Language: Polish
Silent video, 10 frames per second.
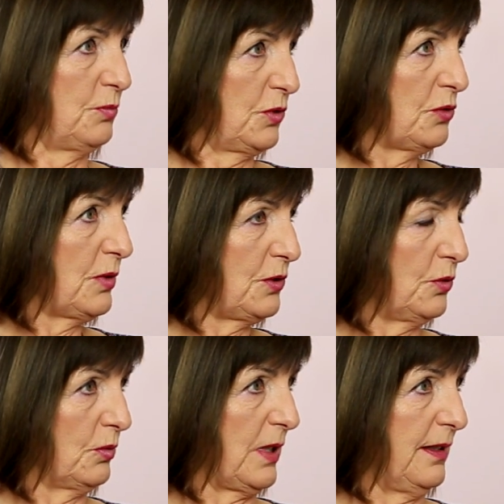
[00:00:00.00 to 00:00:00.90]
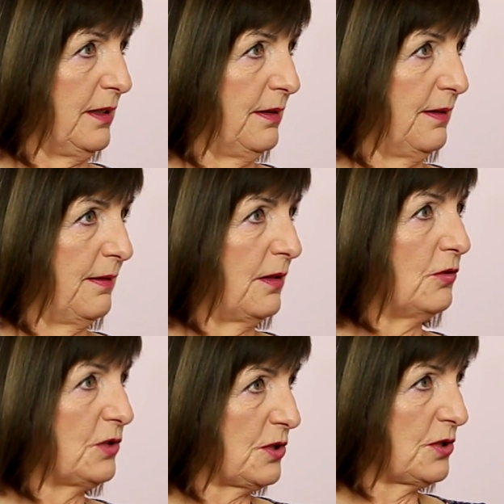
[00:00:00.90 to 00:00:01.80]
czy przyszłaś tutaj,
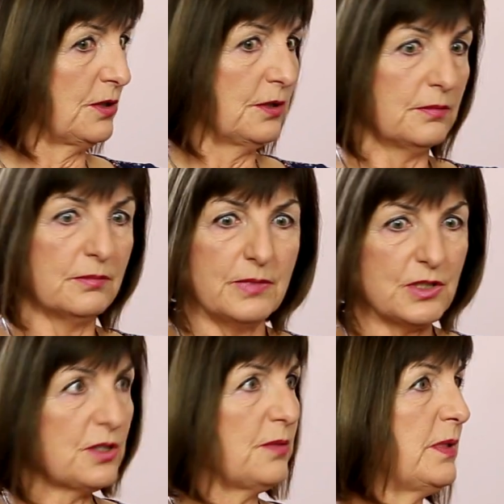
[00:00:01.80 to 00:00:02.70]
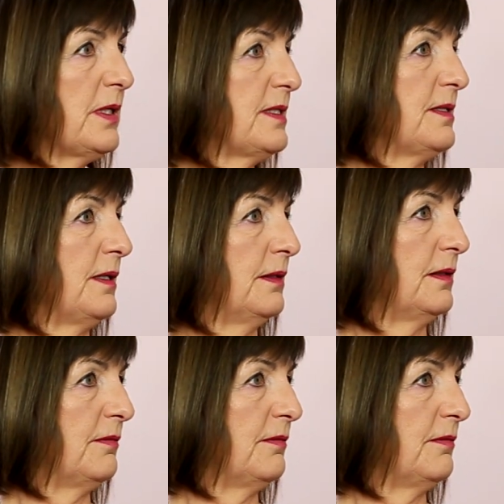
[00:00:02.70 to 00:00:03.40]
chociaż masz depresję,